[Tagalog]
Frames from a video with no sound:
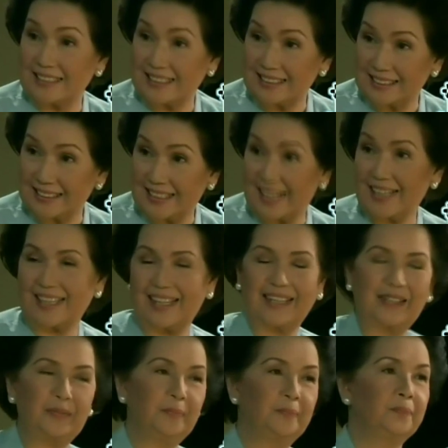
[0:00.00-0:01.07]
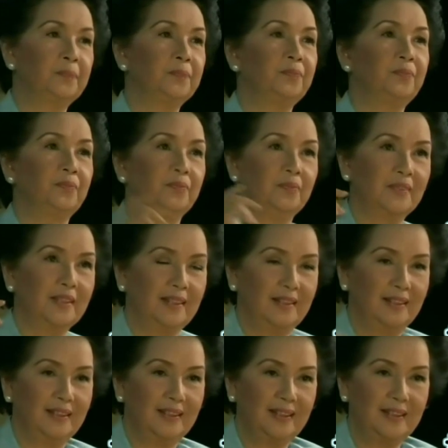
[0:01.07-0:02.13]
sa akin sa sasakyan.
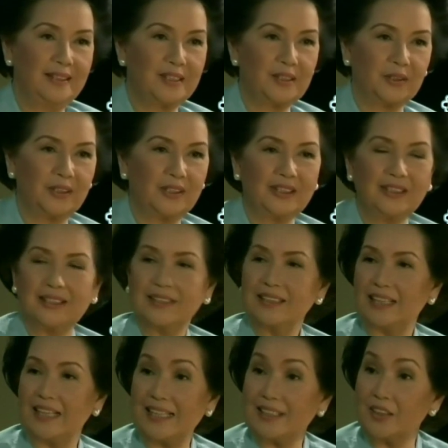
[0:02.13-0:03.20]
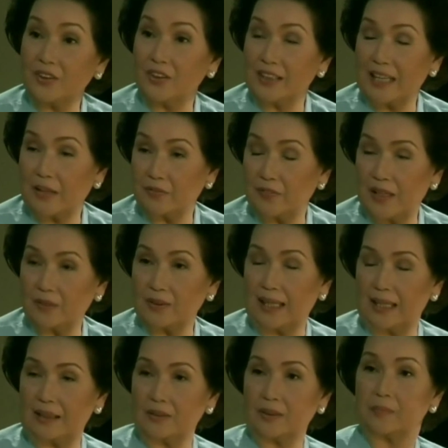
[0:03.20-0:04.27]
So, later on, I
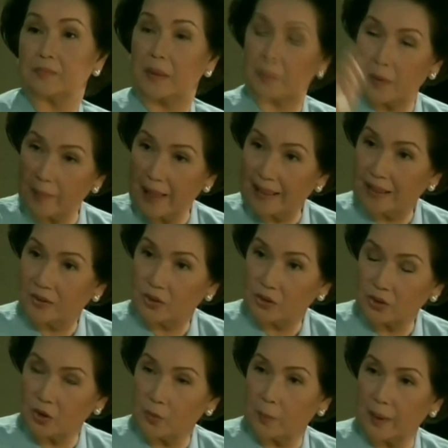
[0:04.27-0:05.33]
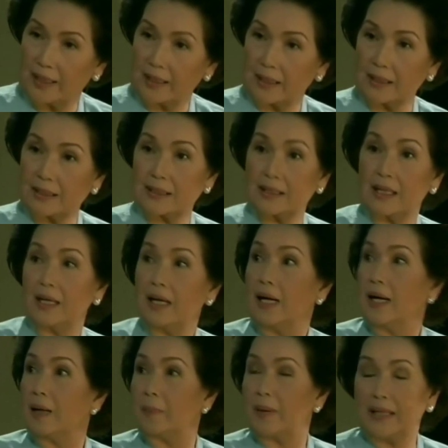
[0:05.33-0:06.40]
found out. Pagbaba ni Dr. Perez,
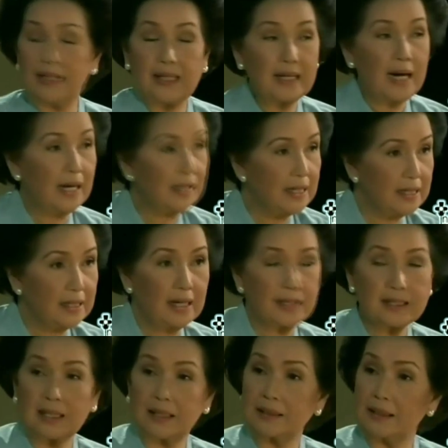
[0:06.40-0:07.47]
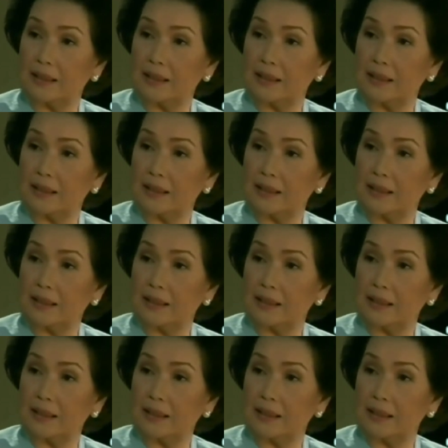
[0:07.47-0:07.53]
palinga-linga